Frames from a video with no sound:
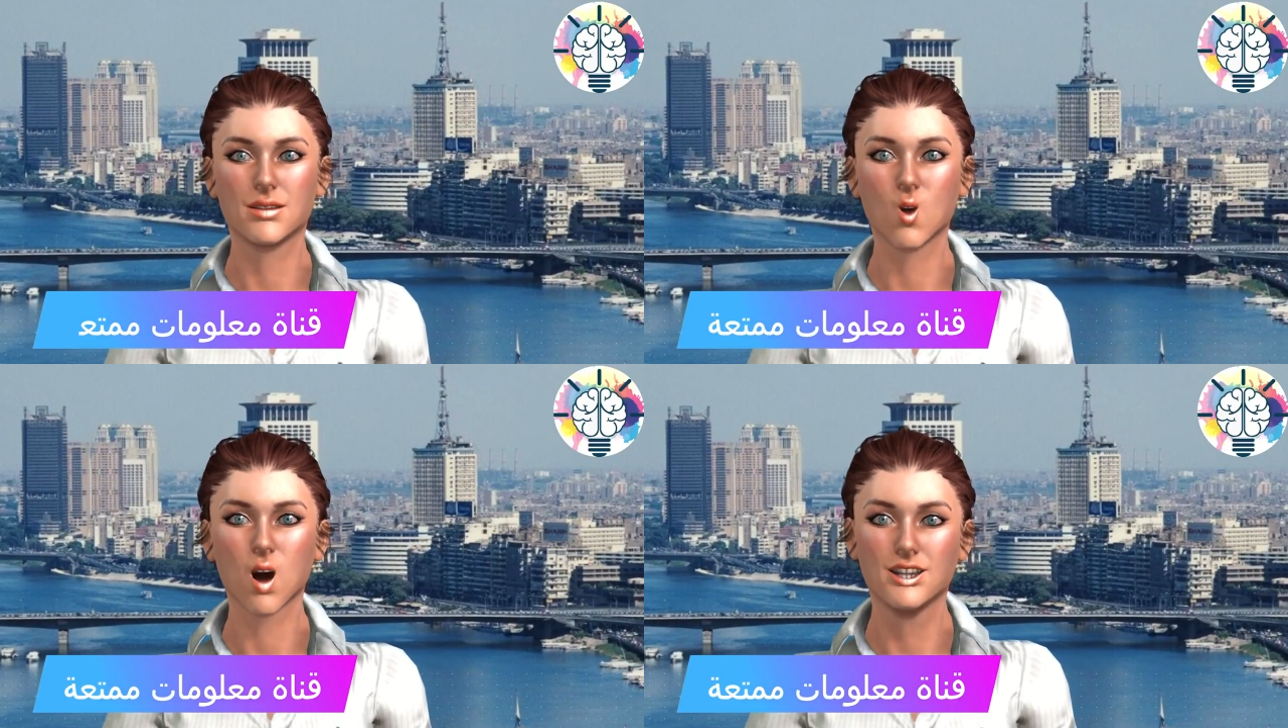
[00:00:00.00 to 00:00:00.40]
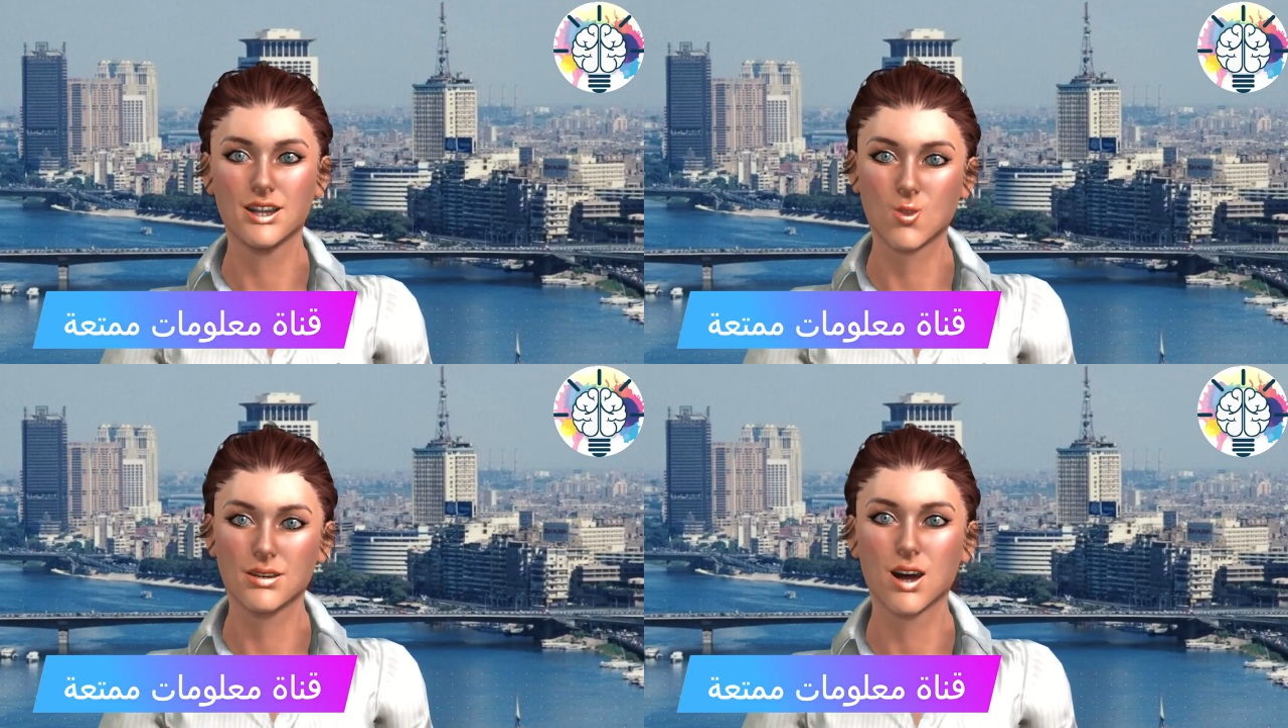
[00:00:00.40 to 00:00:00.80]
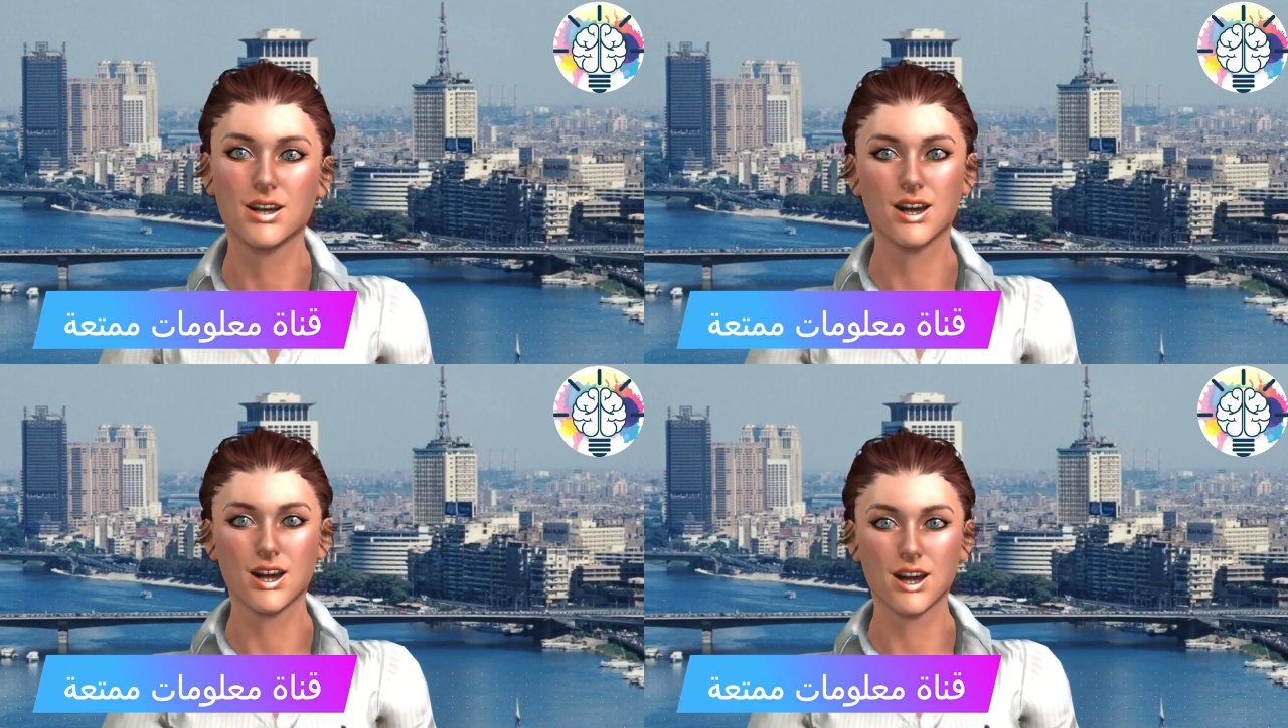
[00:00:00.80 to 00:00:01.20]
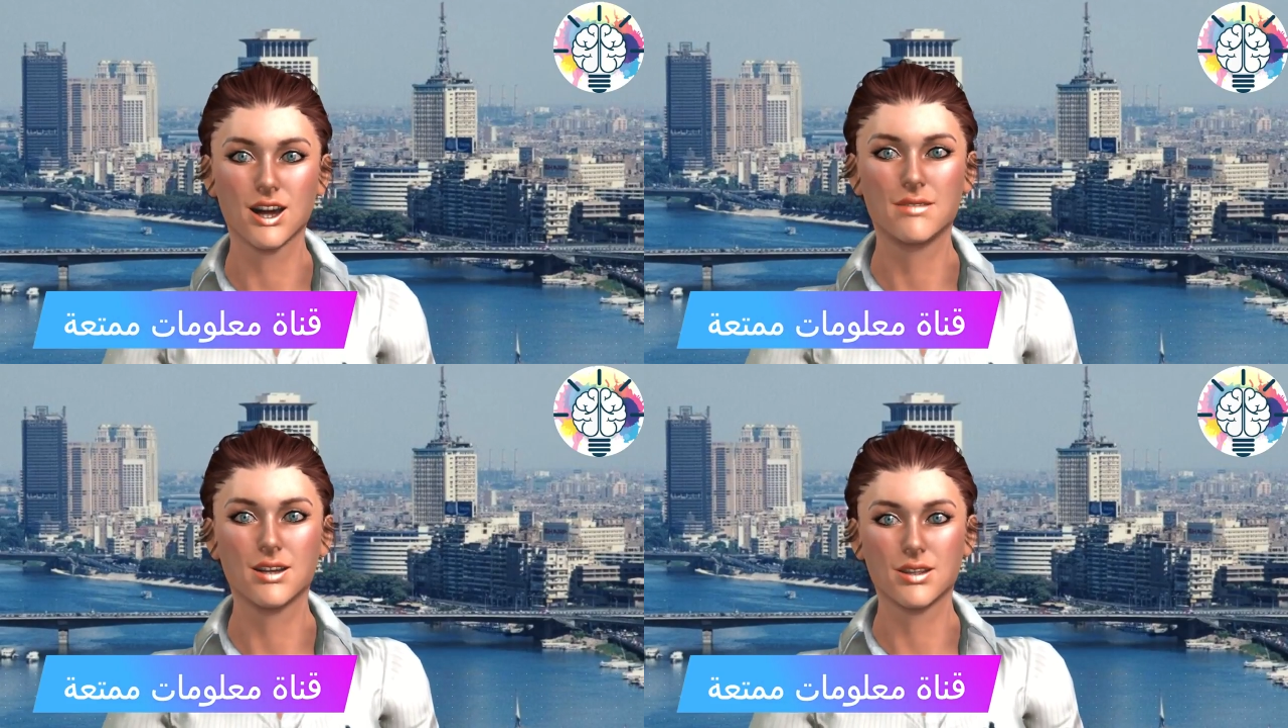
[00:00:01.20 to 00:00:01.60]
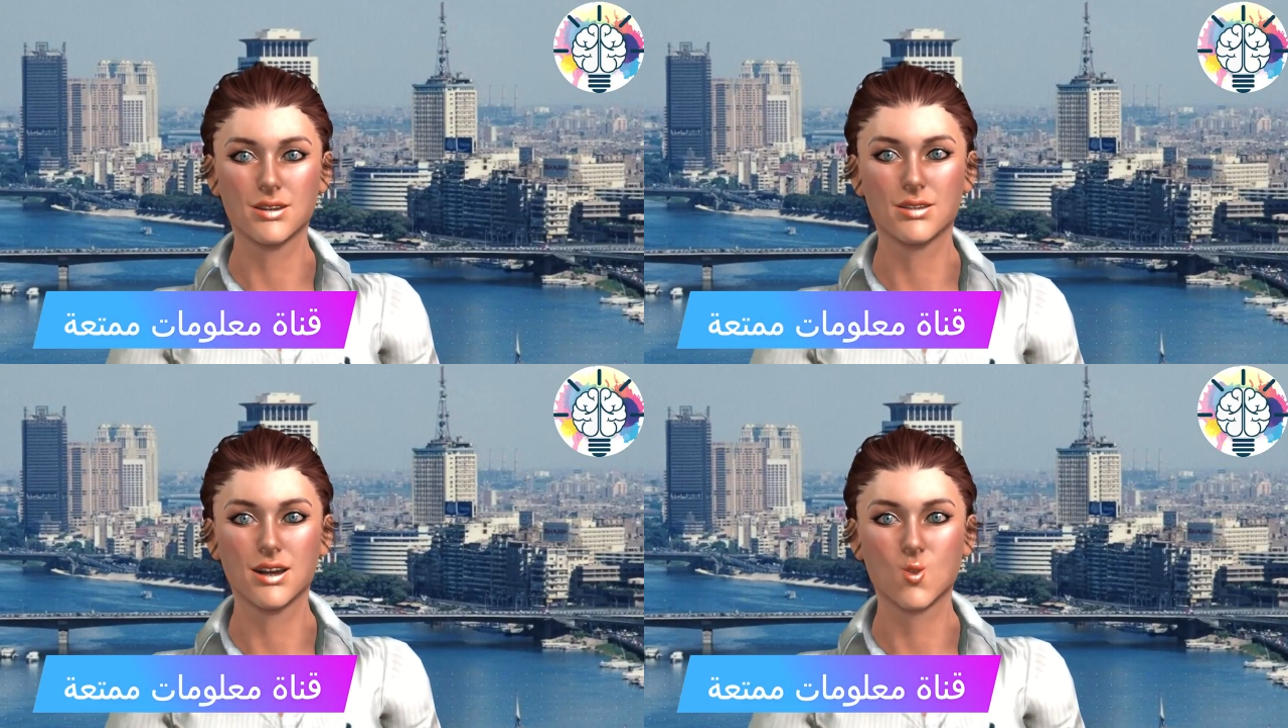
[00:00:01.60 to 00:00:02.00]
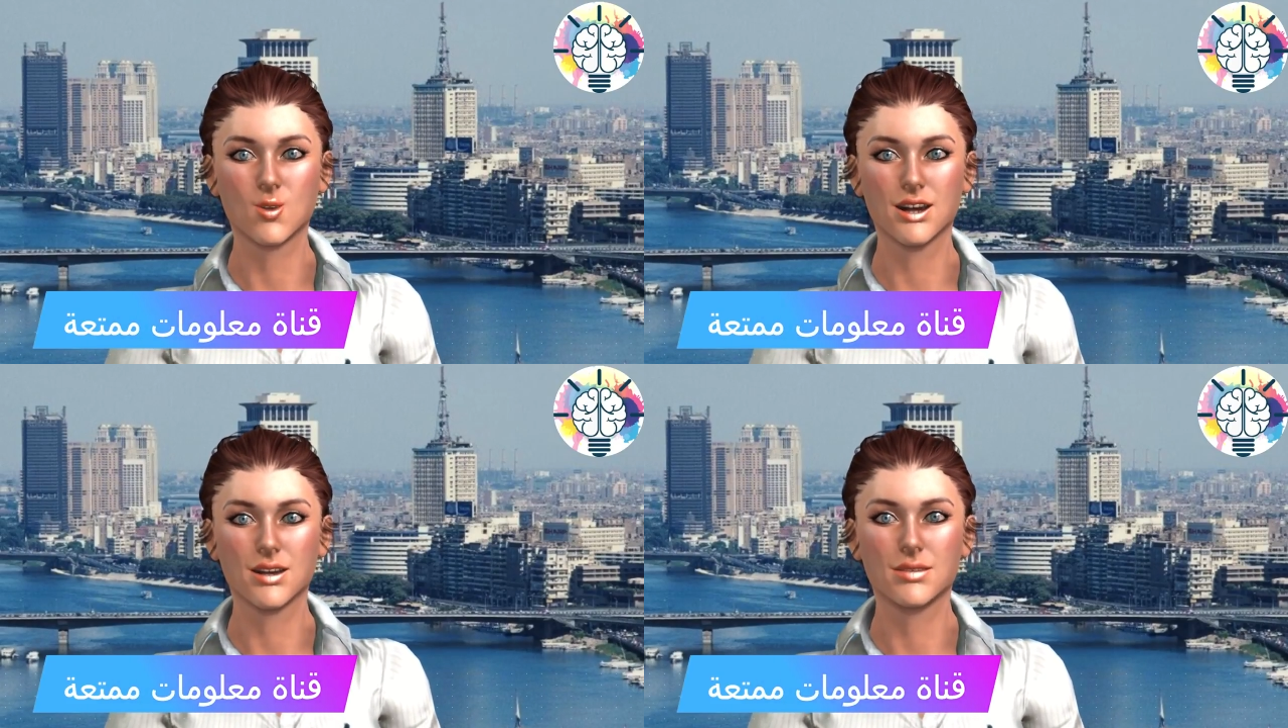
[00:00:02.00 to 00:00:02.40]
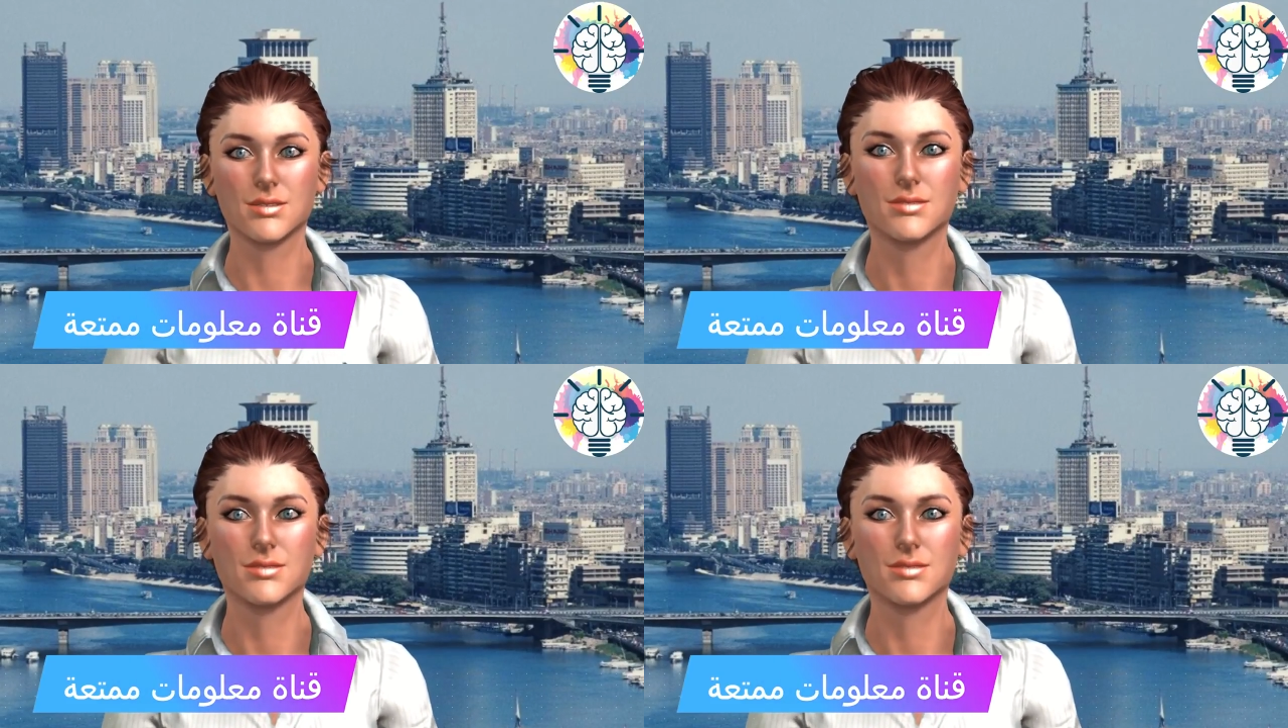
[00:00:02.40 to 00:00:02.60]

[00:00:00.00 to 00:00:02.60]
واستمرار تشغيلها أمام التكييف